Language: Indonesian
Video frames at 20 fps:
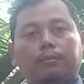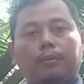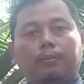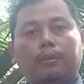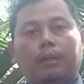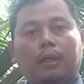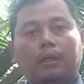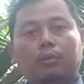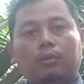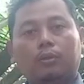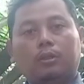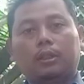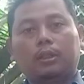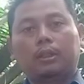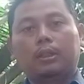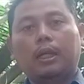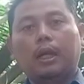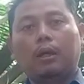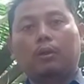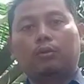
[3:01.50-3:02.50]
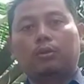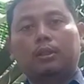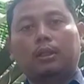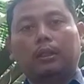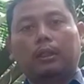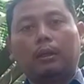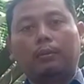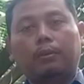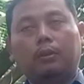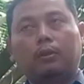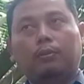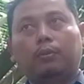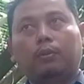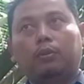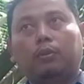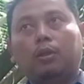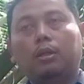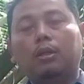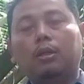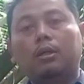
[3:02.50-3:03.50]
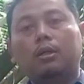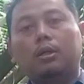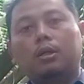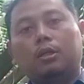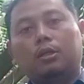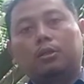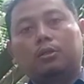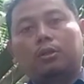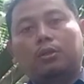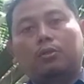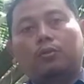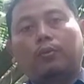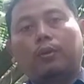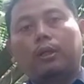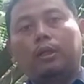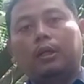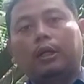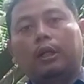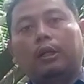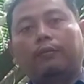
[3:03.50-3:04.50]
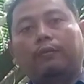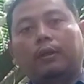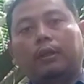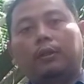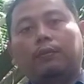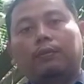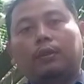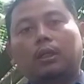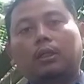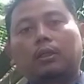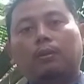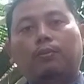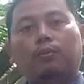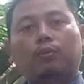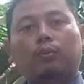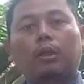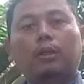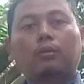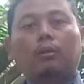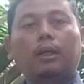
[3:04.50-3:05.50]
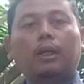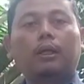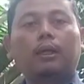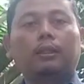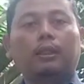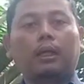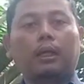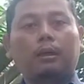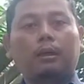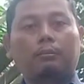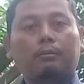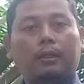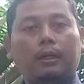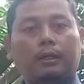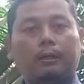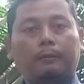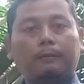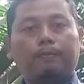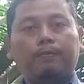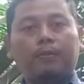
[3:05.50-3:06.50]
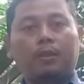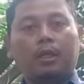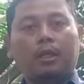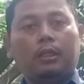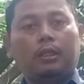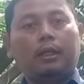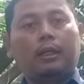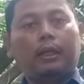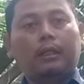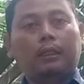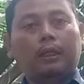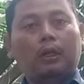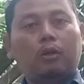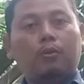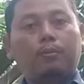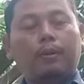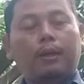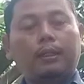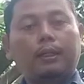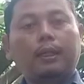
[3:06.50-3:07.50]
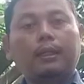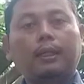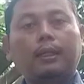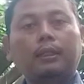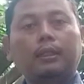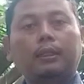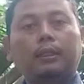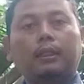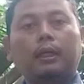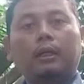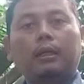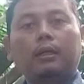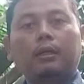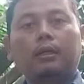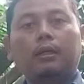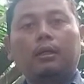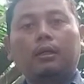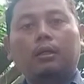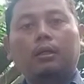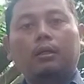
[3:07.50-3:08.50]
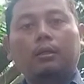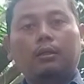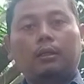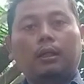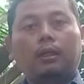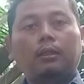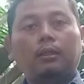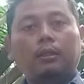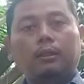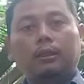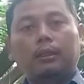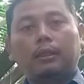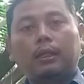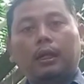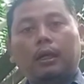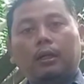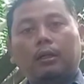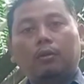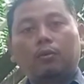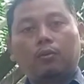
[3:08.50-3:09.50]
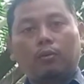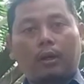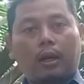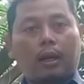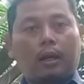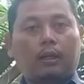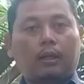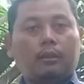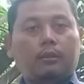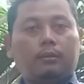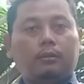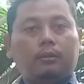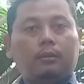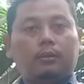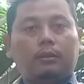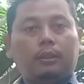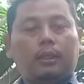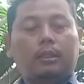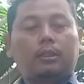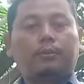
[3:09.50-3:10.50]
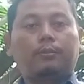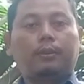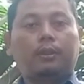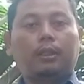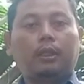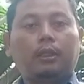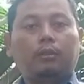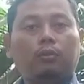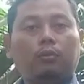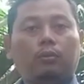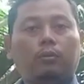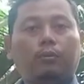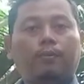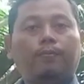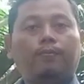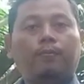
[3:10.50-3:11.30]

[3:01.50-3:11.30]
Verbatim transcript: pemberian dosisnya harus kita betul-betul sesuai dengan efektivitas kebutuhan oleh tanaman. Tidak terlalu banyak dan tidak dan tidak kurang. Nah, seperti itu.